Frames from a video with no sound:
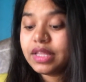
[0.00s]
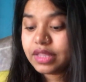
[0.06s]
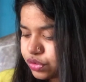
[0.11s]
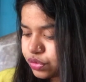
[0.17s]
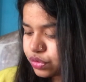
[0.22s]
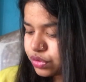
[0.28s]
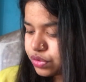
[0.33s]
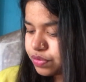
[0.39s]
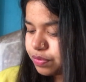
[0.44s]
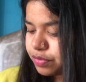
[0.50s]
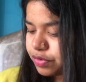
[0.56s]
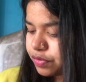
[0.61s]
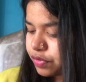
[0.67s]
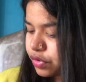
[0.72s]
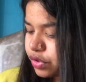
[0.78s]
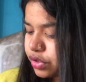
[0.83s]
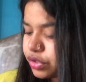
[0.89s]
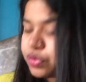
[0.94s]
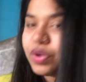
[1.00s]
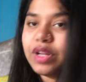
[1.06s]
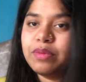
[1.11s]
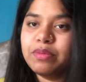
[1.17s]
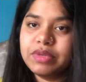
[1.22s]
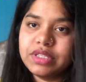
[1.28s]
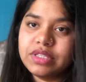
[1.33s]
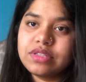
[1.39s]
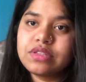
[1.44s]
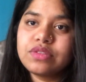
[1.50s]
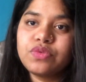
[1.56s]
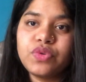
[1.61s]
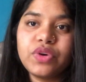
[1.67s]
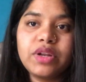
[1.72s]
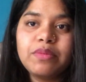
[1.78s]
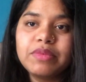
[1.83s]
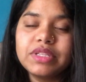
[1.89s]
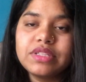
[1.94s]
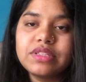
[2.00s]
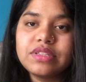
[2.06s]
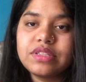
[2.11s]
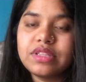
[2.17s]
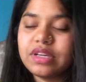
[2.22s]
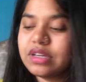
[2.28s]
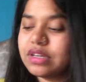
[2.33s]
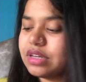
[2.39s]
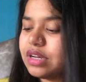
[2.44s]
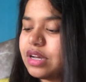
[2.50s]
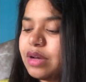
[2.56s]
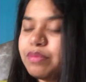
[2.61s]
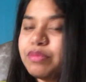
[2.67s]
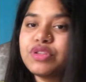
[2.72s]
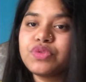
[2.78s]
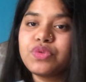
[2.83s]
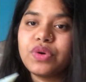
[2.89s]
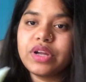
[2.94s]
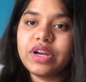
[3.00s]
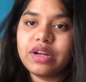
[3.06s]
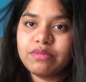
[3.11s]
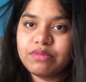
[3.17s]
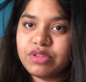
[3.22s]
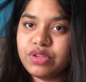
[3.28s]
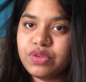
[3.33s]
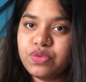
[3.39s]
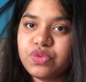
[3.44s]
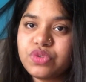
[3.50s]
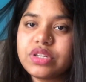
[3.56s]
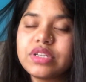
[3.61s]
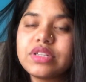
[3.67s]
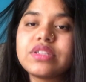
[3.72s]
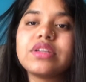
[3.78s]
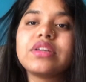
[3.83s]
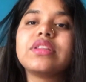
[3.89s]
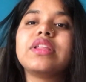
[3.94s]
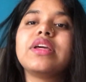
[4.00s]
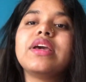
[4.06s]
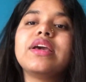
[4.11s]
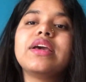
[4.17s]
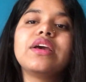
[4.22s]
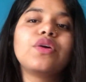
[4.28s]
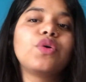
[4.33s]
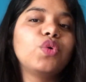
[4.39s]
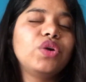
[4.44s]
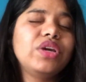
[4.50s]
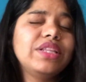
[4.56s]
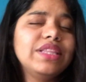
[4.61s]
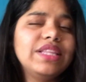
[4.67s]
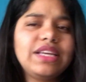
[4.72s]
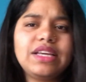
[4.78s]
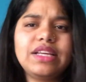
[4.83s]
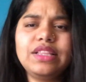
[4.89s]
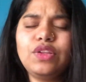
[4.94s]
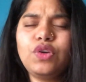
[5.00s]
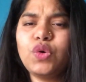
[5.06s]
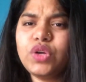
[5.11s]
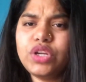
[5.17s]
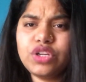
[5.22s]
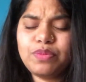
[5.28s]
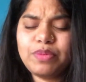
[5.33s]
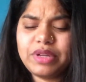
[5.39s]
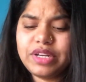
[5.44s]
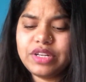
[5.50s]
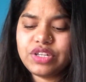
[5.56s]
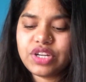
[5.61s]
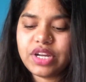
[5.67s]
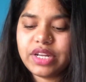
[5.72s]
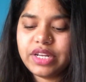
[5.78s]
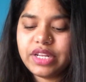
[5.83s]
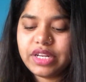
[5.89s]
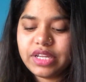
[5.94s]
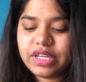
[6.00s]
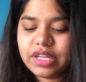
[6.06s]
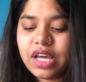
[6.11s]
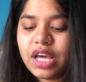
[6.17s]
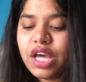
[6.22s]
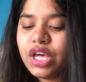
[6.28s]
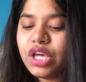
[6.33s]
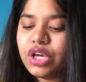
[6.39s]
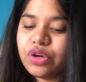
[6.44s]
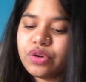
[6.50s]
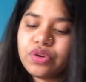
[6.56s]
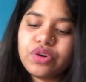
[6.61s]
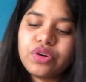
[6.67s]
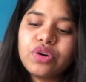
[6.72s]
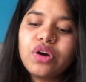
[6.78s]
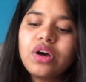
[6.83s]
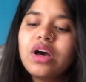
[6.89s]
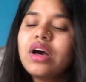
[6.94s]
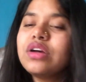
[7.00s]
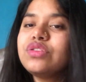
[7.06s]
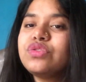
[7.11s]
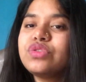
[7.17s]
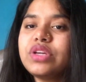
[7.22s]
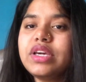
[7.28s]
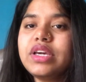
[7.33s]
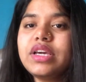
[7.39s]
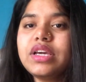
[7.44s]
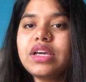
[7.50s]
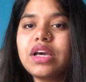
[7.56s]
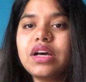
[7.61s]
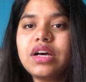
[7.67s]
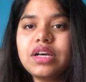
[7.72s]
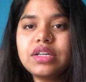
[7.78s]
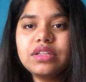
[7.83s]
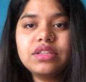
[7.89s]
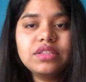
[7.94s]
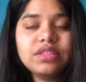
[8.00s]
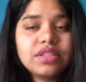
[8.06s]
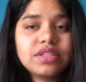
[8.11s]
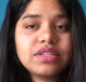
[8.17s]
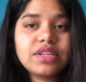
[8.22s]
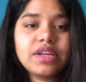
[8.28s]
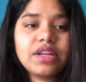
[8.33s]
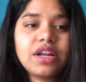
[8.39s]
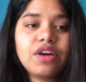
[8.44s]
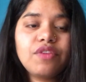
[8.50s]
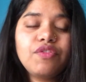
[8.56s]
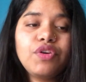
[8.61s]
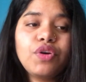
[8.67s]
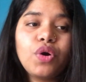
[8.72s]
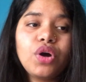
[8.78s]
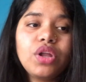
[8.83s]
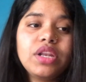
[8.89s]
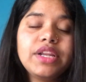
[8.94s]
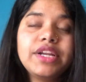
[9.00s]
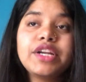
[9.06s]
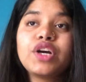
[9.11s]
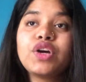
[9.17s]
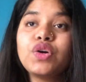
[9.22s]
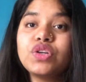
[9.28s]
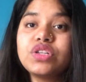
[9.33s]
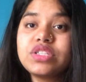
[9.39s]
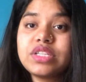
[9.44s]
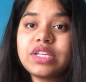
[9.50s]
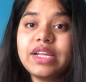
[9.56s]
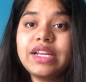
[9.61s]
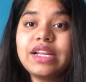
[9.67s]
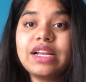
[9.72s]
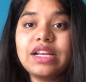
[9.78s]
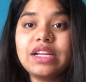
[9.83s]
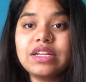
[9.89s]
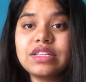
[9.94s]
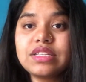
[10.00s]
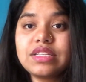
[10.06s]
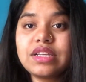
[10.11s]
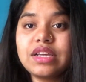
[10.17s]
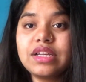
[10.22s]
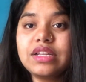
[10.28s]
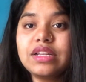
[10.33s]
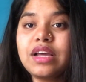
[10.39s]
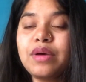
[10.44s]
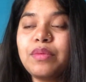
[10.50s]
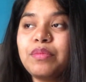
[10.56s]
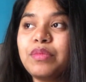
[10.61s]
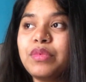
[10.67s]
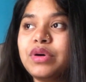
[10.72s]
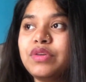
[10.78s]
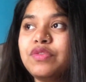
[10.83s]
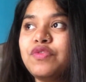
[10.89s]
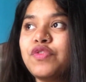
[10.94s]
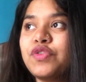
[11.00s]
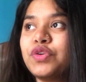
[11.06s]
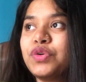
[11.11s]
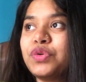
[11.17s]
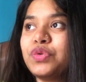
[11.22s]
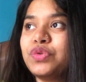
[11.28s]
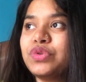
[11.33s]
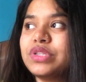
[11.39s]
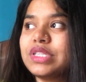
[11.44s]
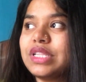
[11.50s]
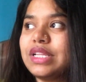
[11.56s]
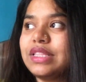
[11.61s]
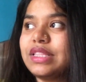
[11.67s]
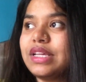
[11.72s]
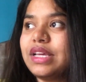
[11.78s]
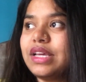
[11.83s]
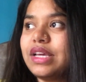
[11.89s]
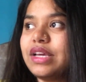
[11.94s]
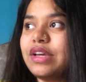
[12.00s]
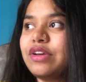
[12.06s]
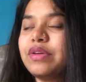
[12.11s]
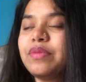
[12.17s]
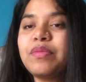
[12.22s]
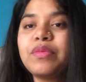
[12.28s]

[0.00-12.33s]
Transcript: यूज़ बिफोर 12 मंथ्स 12 मंथ्स तक आप इसको आराम से यूज़ कर सकते हैं कोई दिक्कत कोई परेशानी नहीं है यू नो टुडे इन दिस एरा वी ऑल नीड अ गुड स्किन क्लियर स्किन हम फ़ोटोज़ uh, लेते हैं